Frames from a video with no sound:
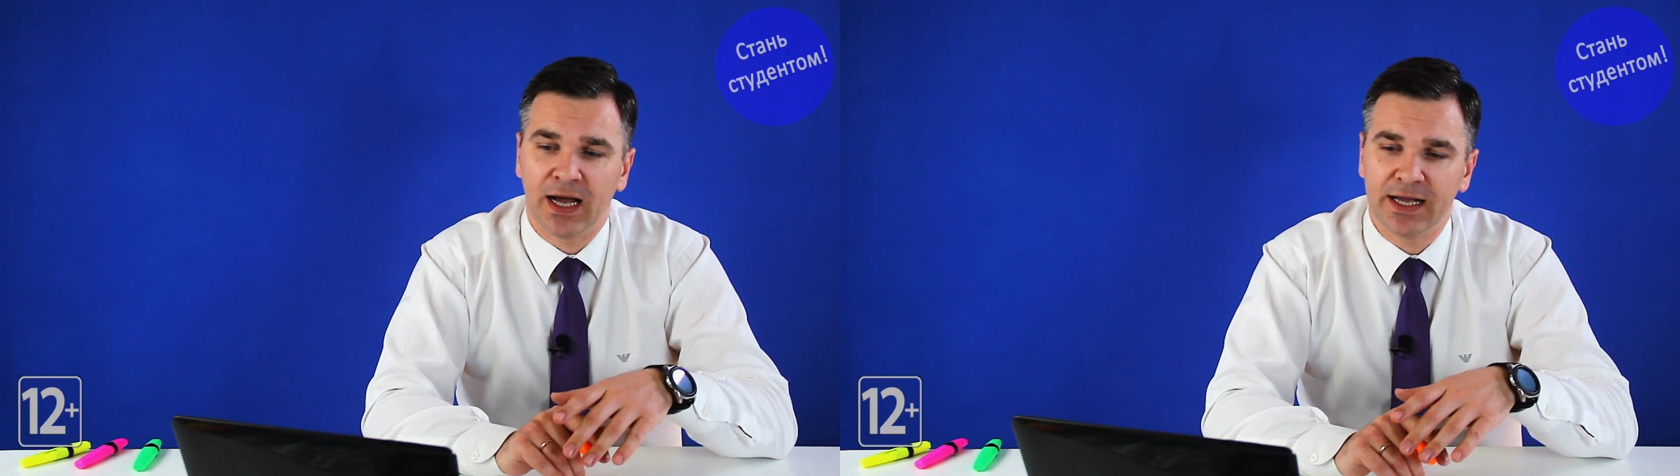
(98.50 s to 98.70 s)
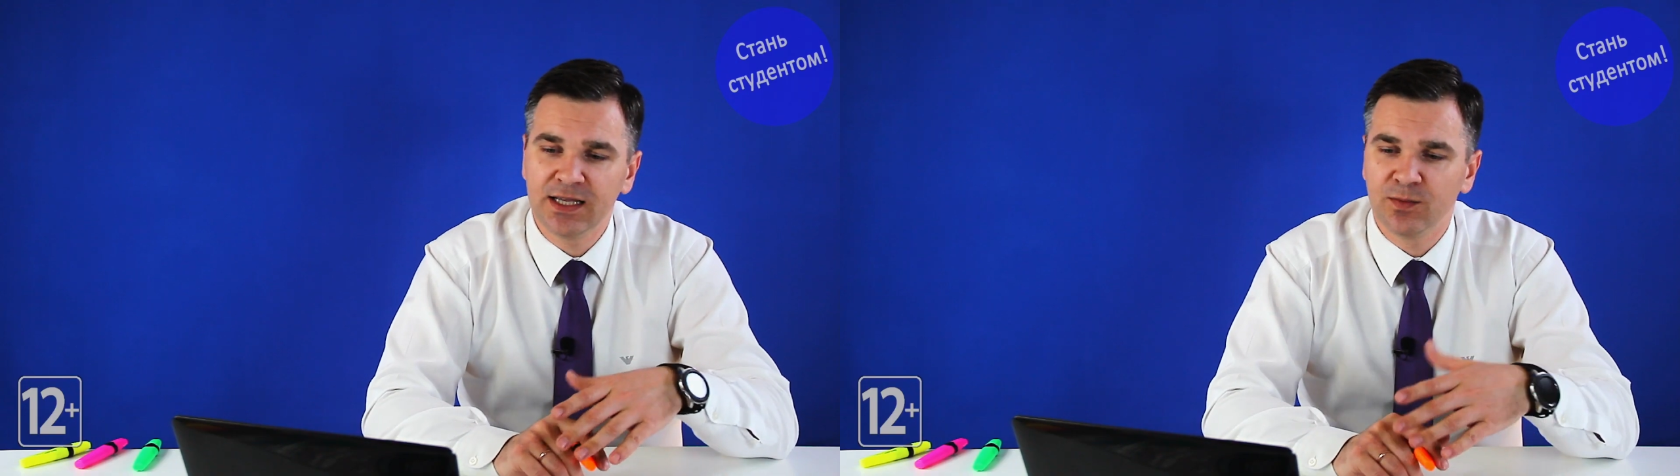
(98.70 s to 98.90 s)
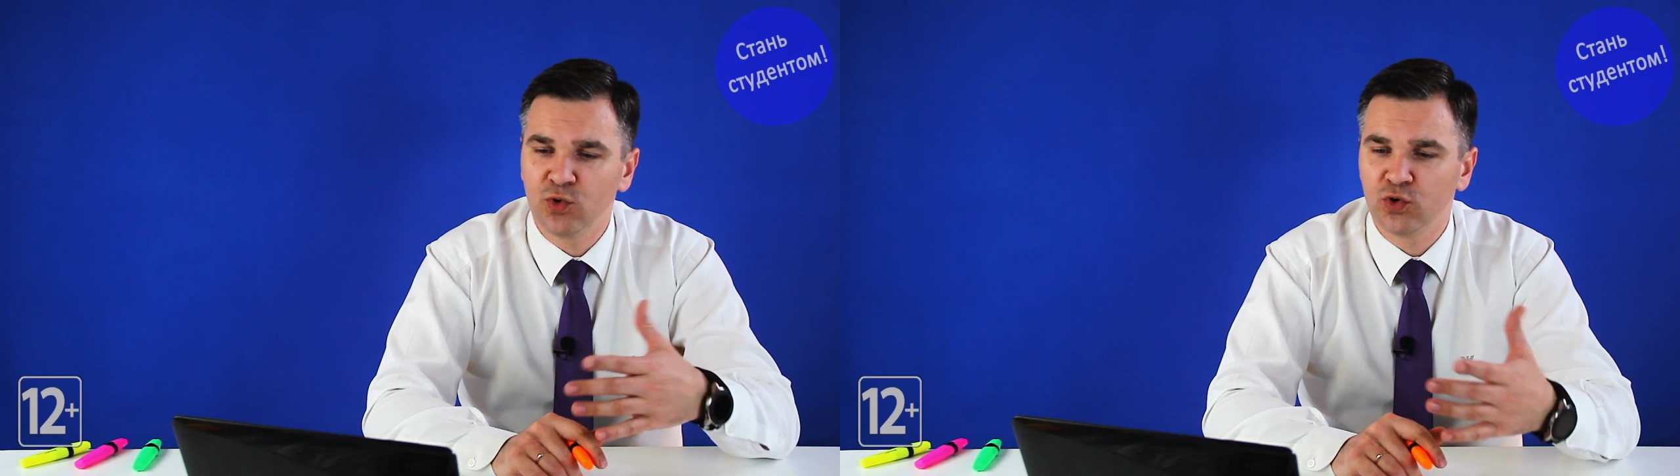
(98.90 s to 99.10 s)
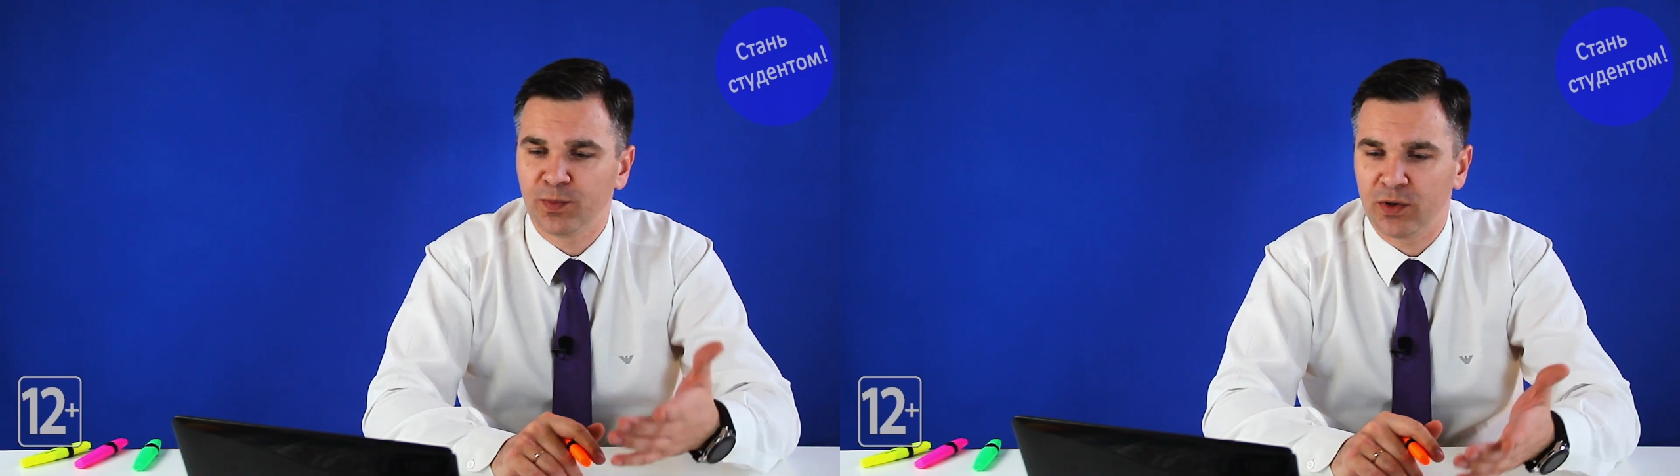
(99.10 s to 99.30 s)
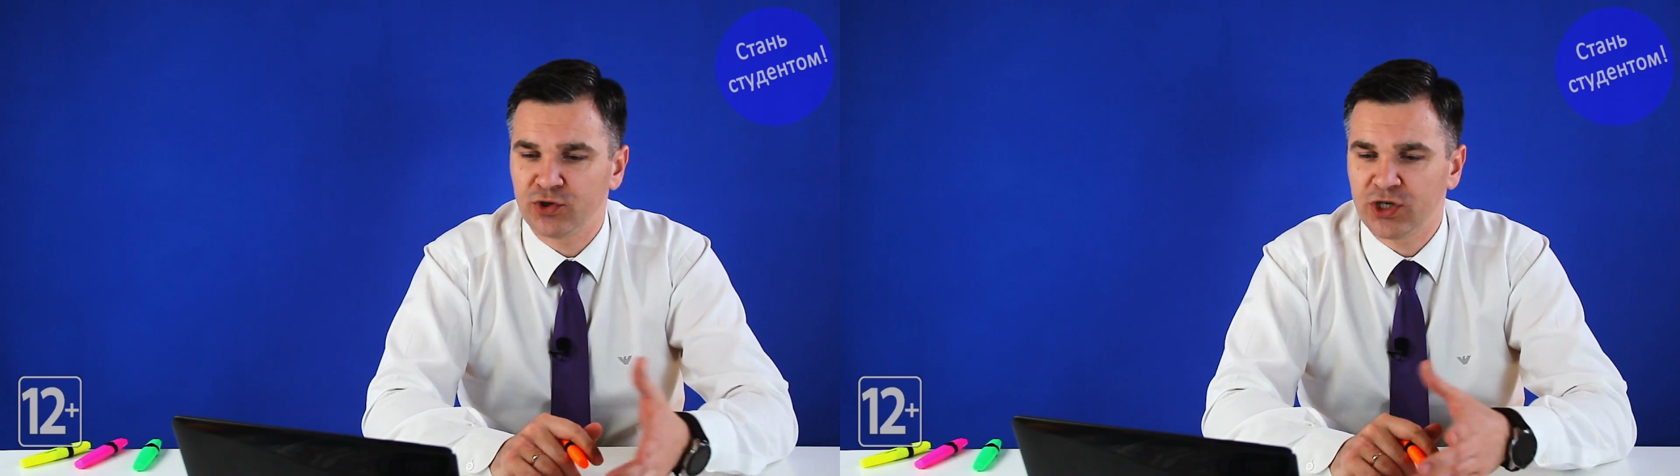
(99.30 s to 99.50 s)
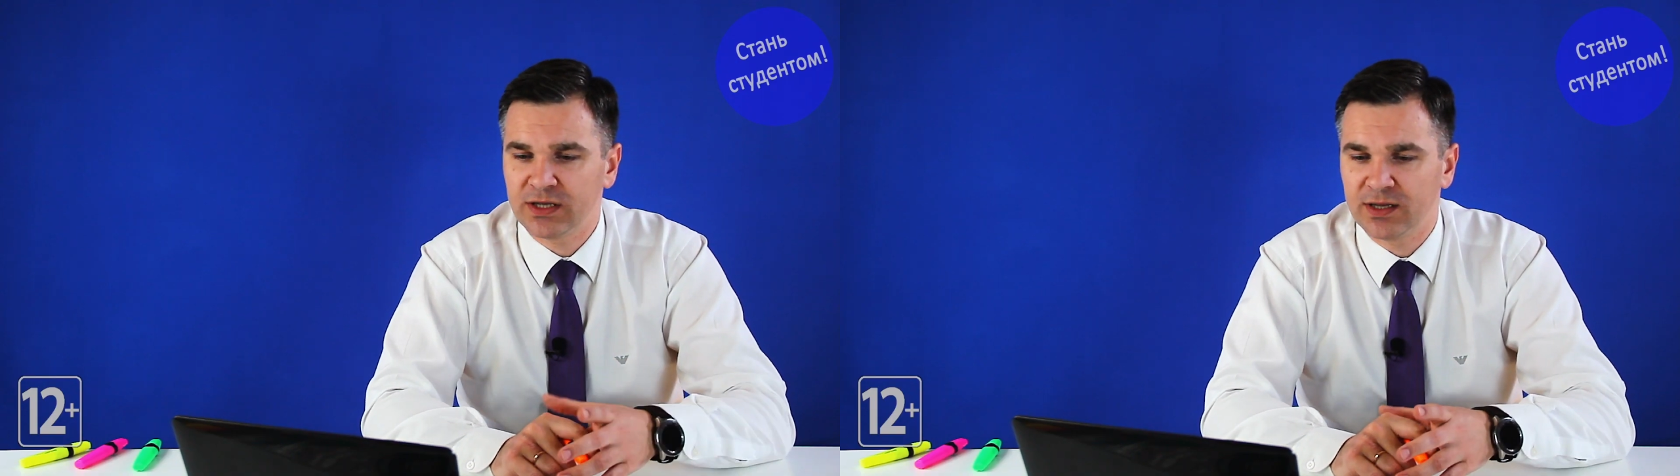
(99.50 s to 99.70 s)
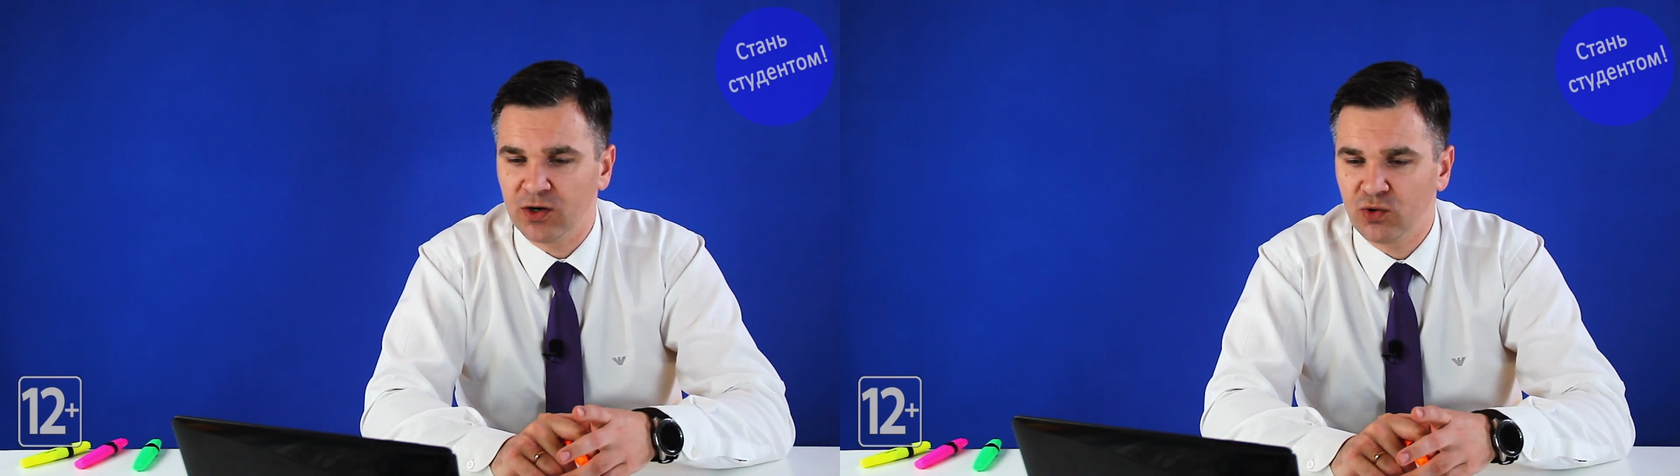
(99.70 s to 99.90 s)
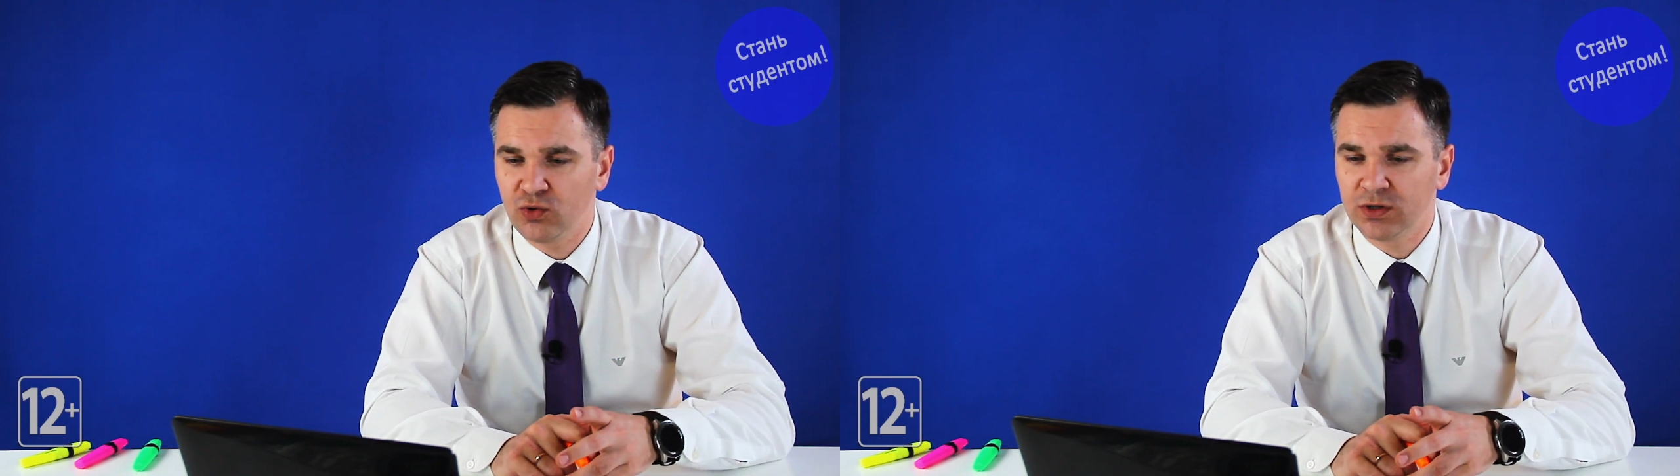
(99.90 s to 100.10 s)
они могут получать
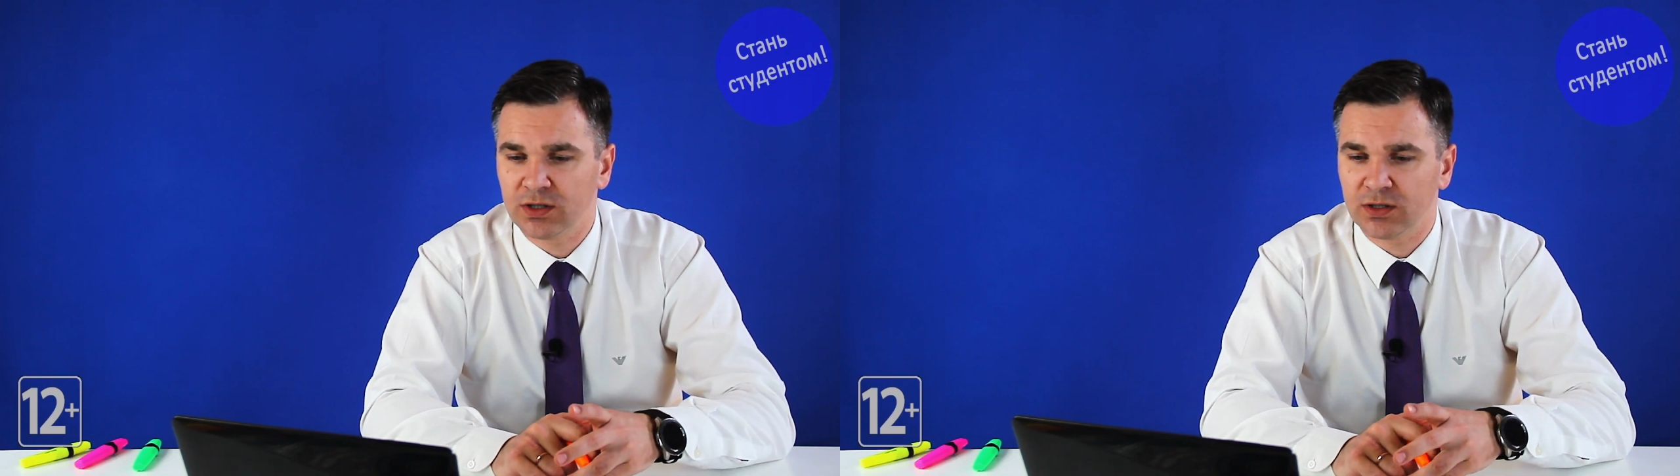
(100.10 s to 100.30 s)
доход э,